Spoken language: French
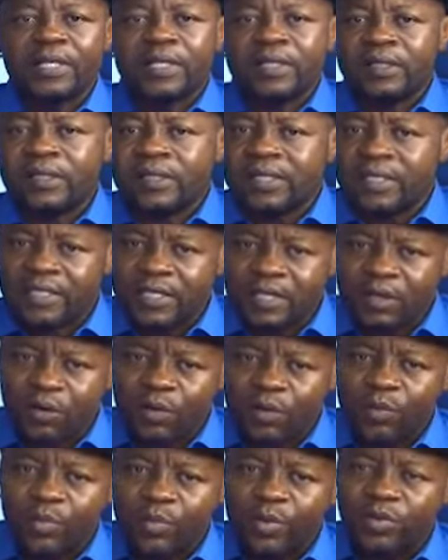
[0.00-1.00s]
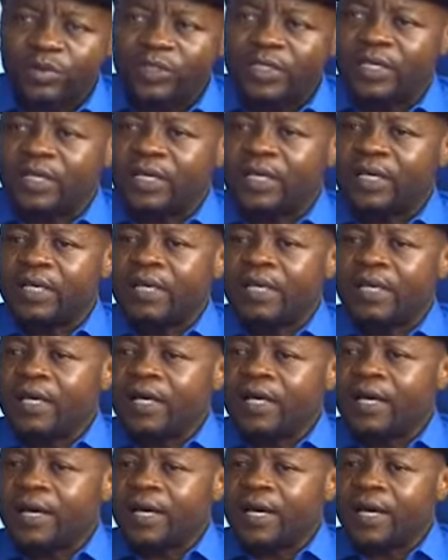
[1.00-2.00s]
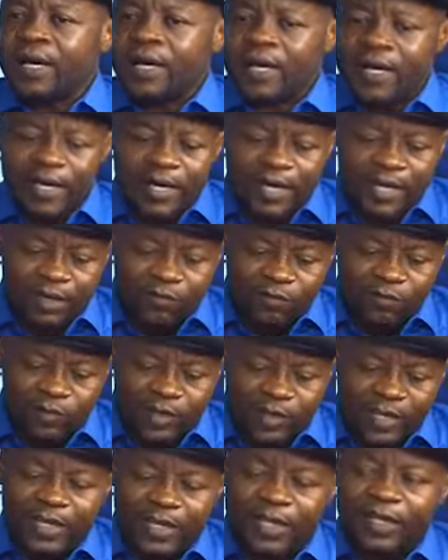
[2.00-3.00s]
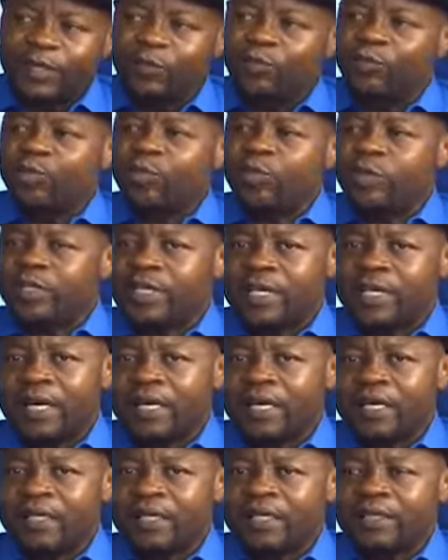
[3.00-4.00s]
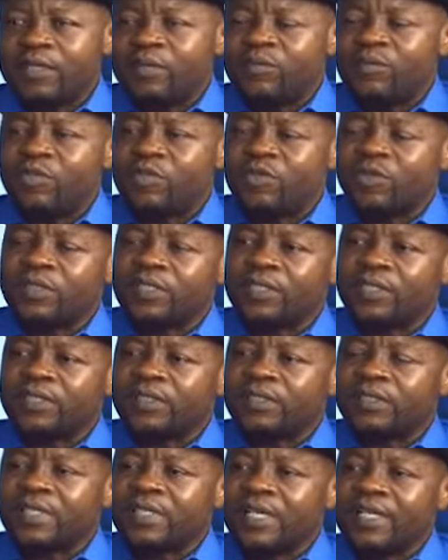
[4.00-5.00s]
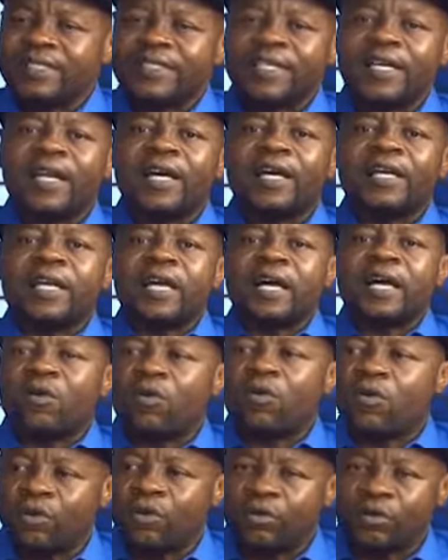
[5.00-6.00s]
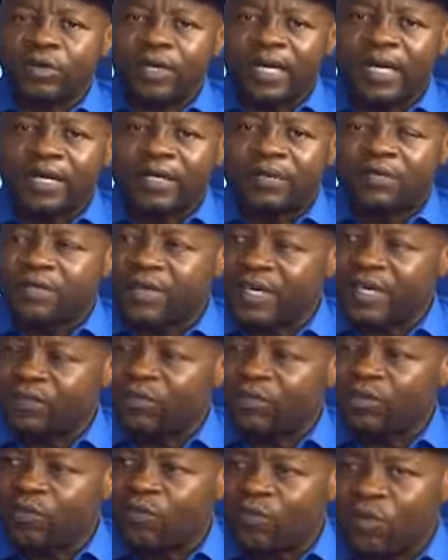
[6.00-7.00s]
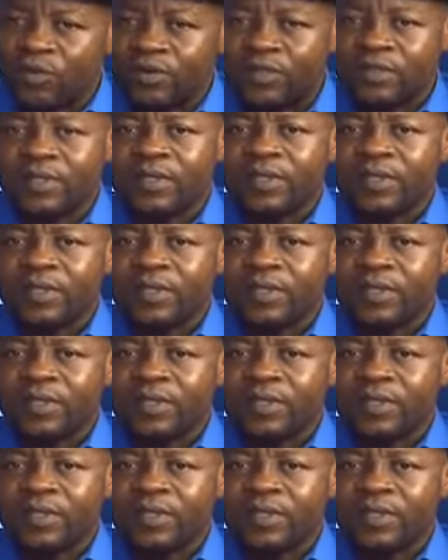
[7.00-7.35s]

de se comporter en, vrai républicain et démissionner. Ça ne sert à rien encore d'aller vers de vote